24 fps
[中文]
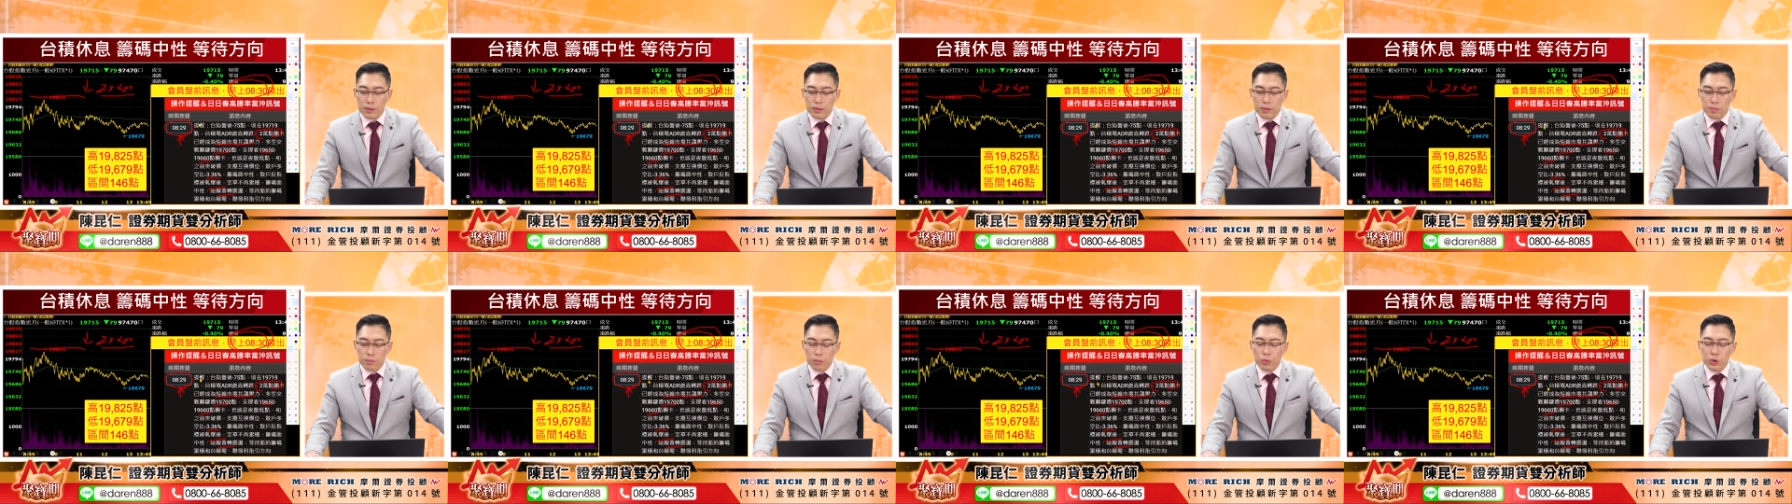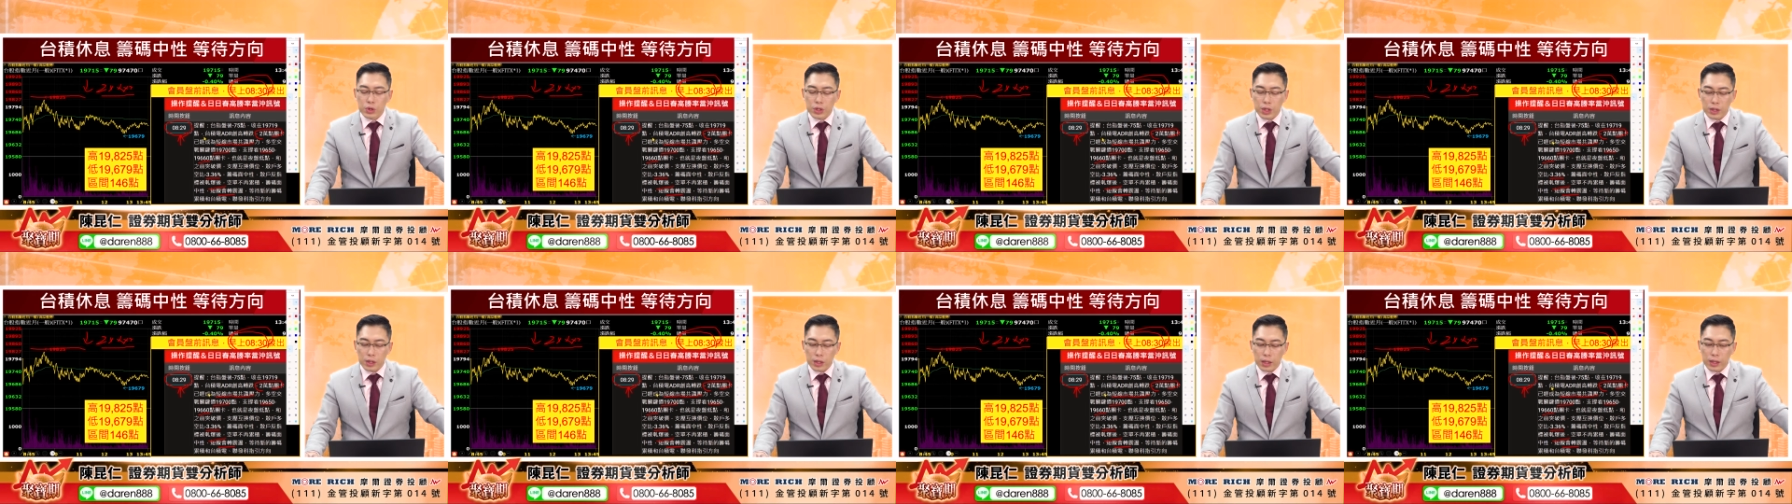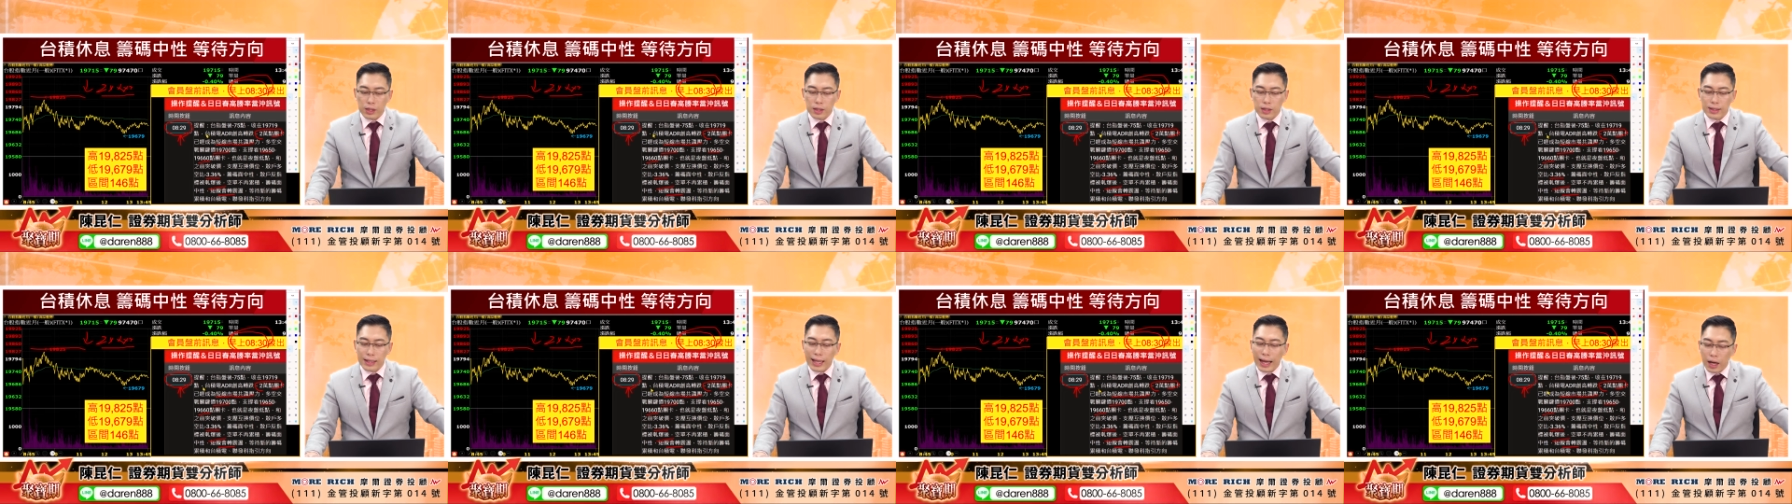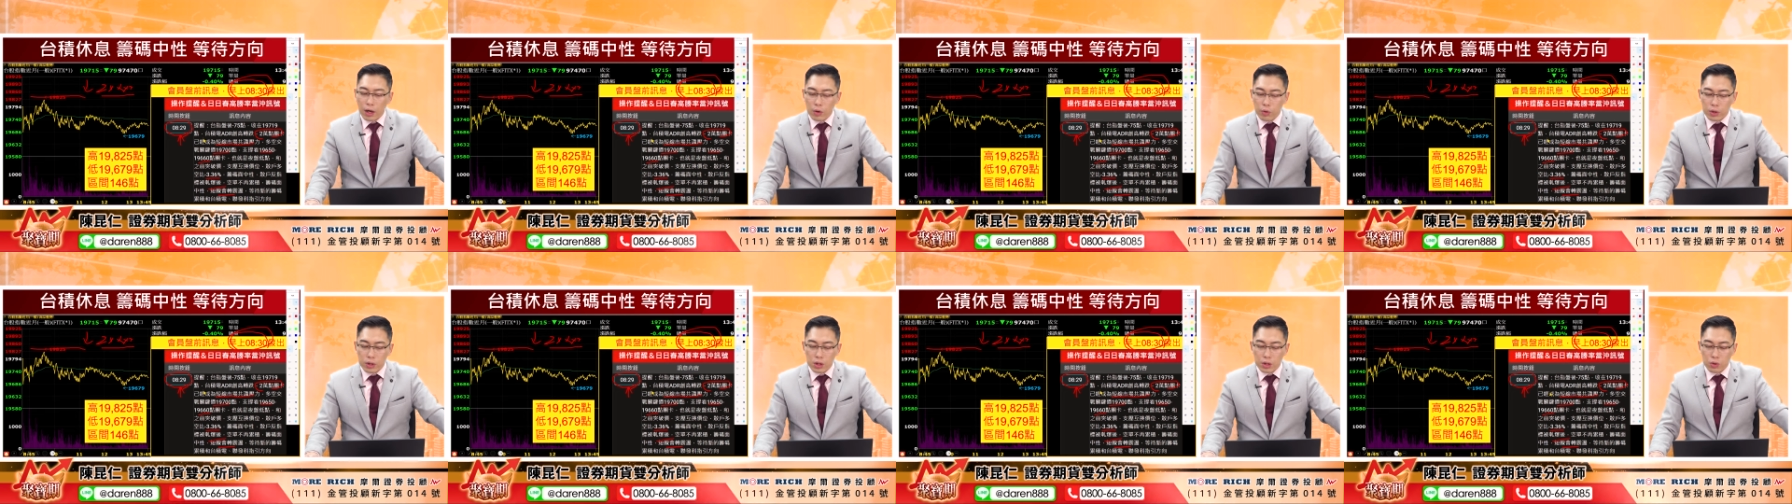目前的一个拉
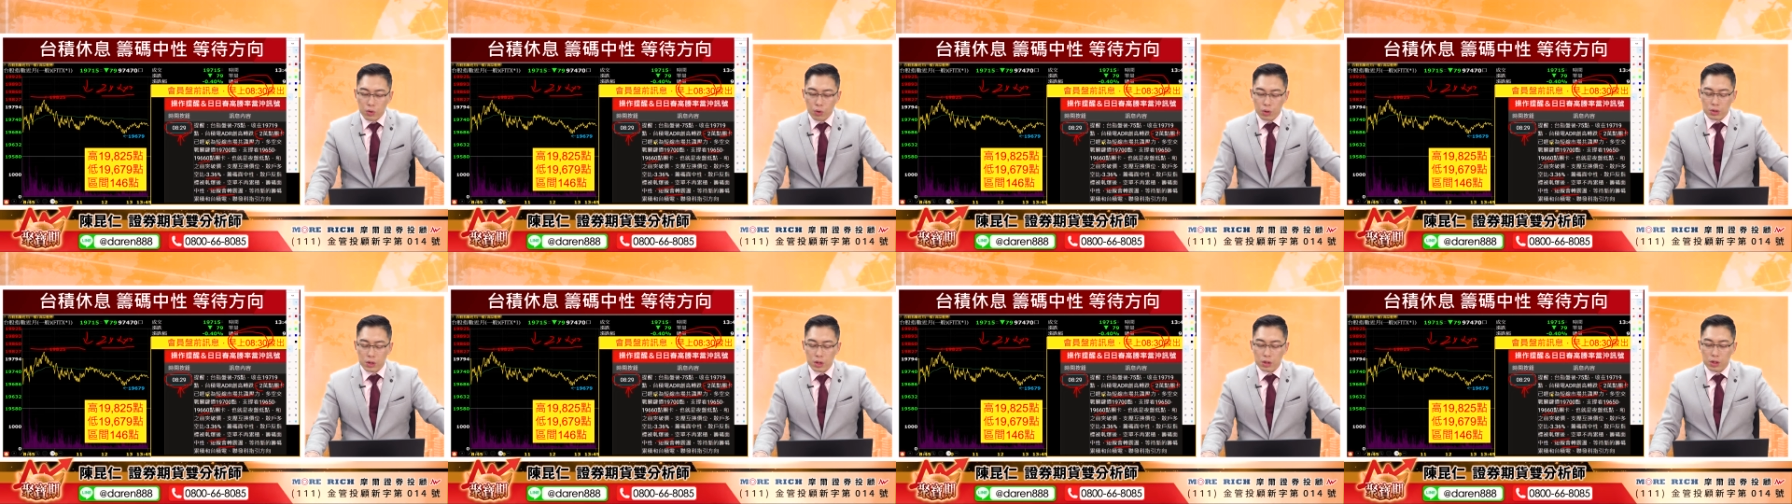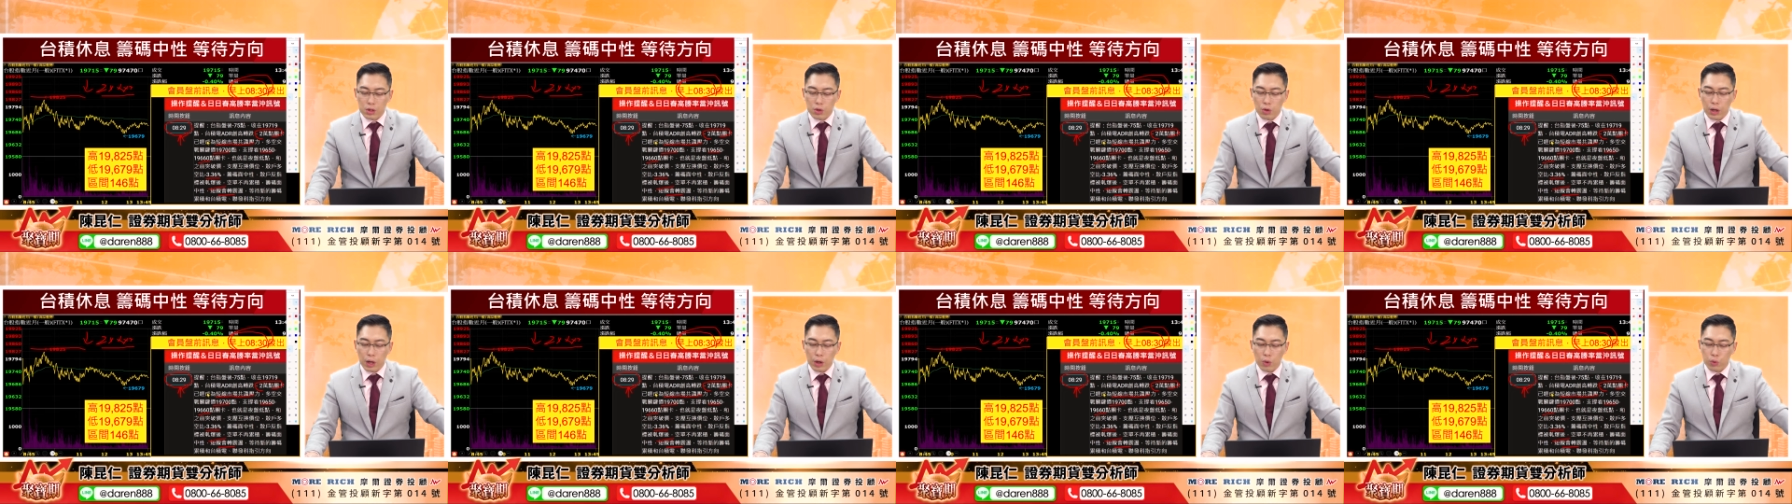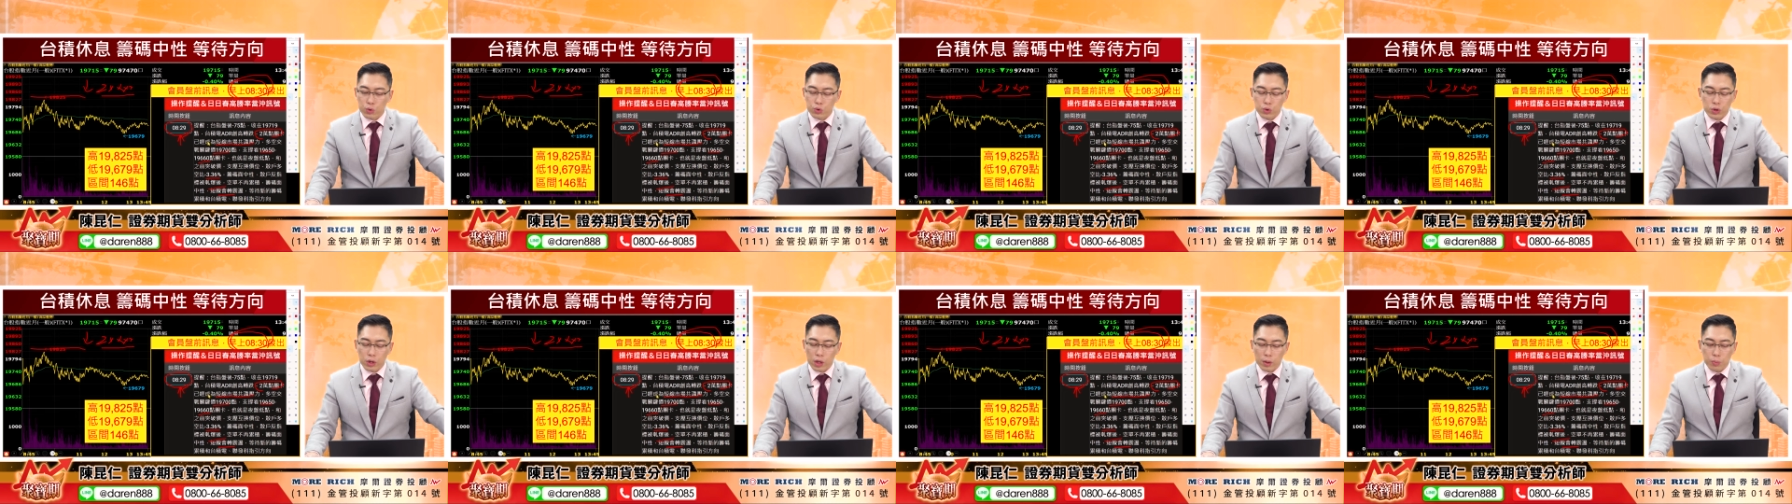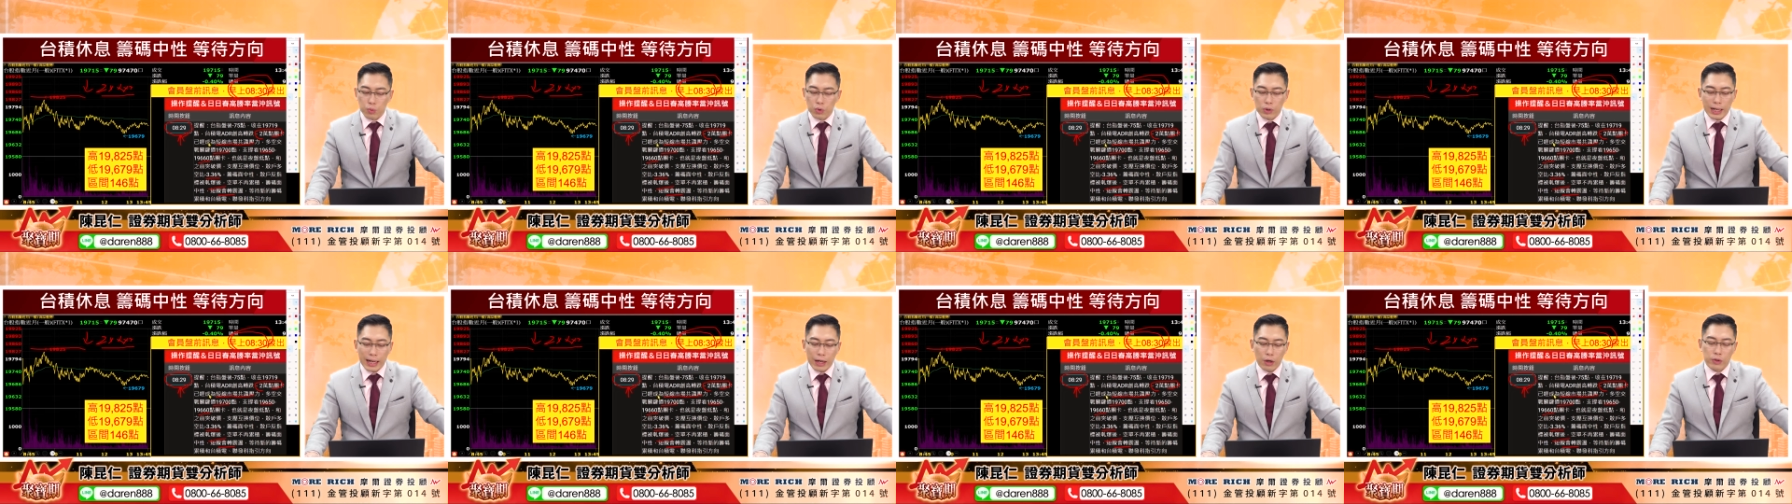回的过程的话，我觉得也不
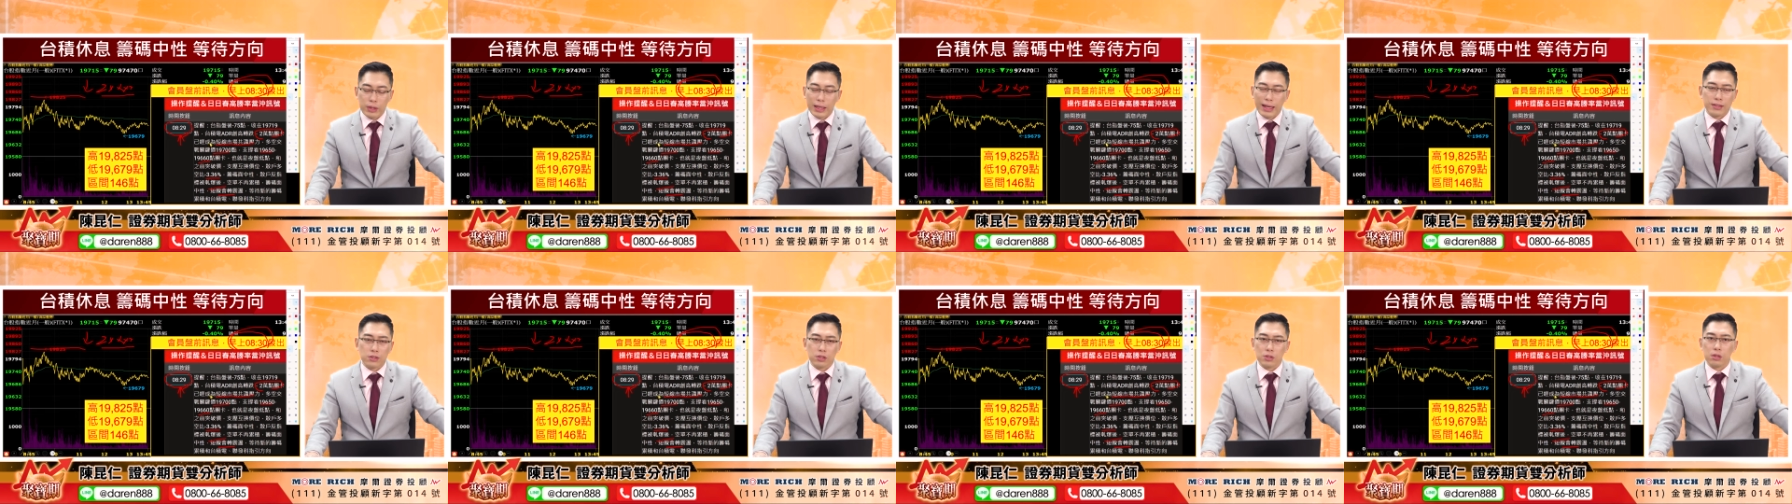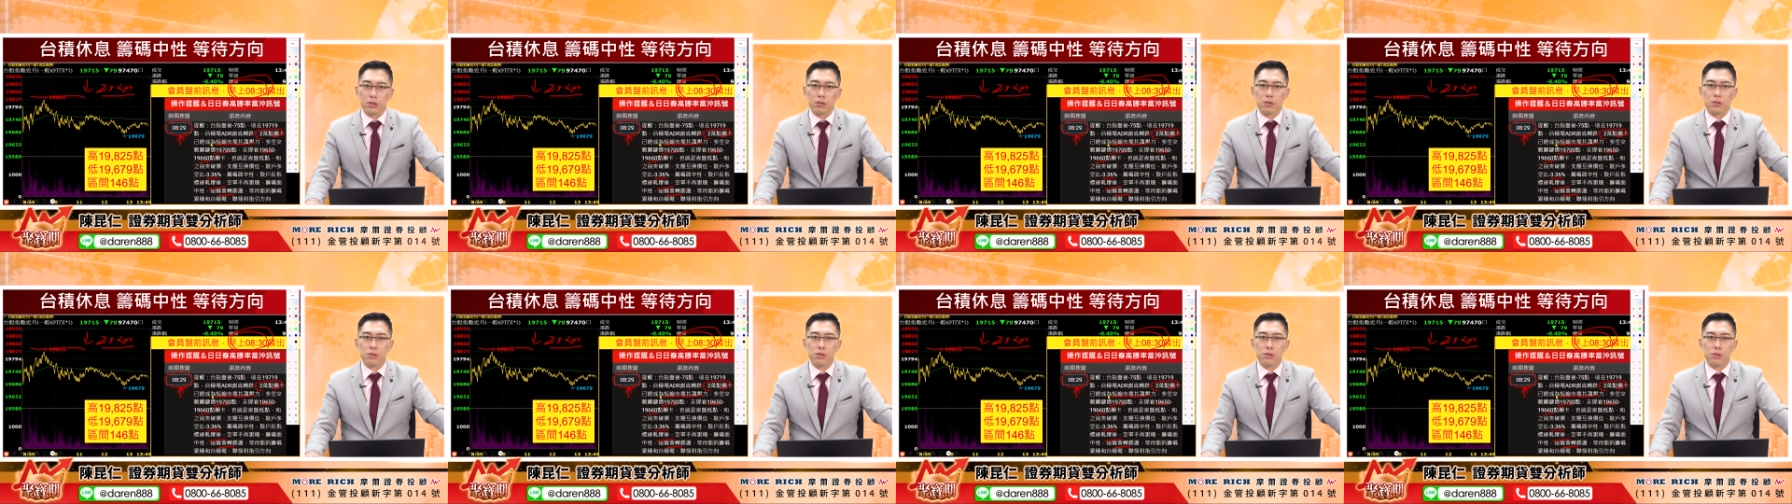会拉回太深